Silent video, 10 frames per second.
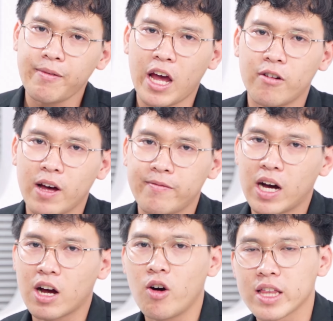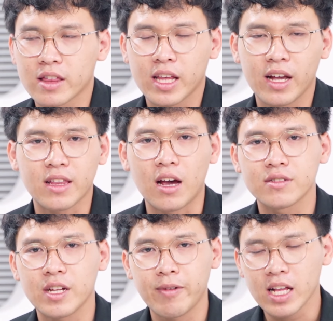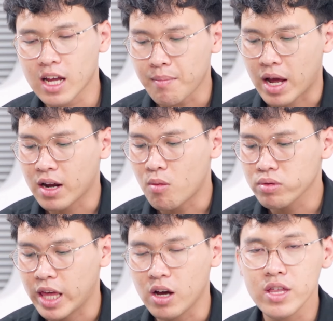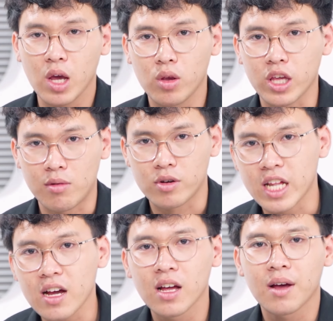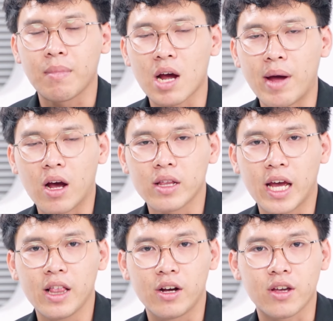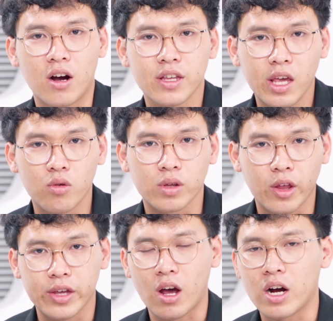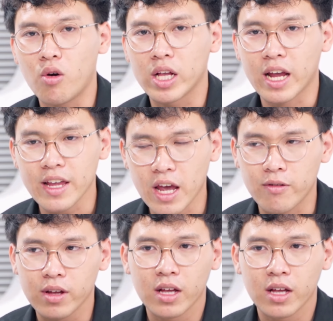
Tiếp theo về phần cấu hình thì tại CellphoneS các bạn không chỉ có nhiều lựa chọn màu sắc mà các bạn có thể lựa chọn nhiều tùy chọn cấu hình khác nhau,